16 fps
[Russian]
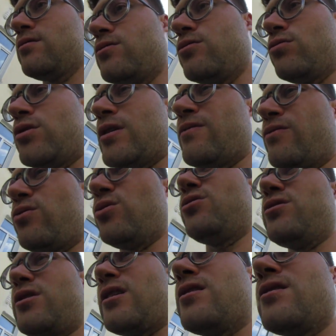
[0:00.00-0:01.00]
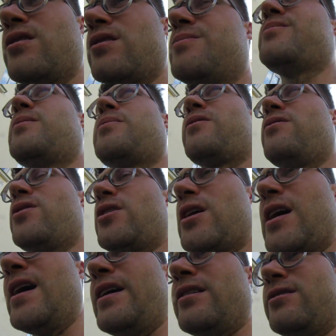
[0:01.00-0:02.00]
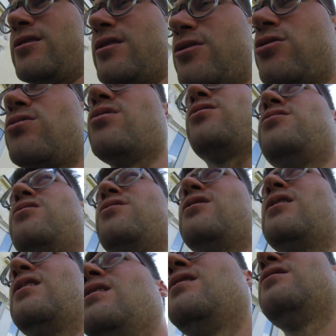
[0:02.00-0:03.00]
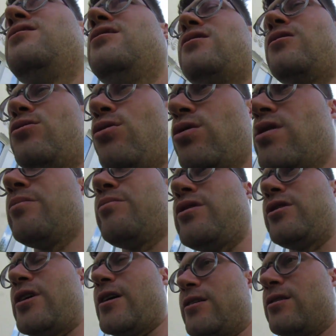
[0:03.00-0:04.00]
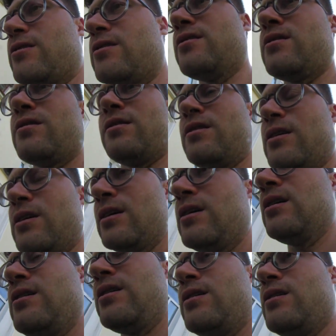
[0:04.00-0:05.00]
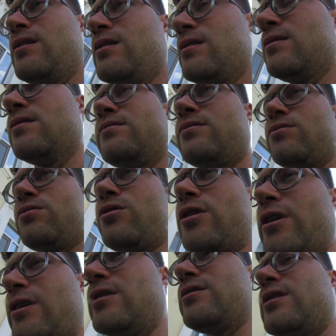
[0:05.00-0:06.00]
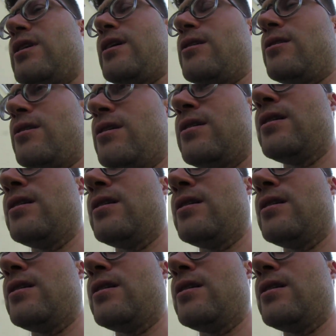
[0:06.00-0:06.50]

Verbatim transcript: Ну, там вроде как опровергается, что они ненадолго бодрят. Ну, хрен знает.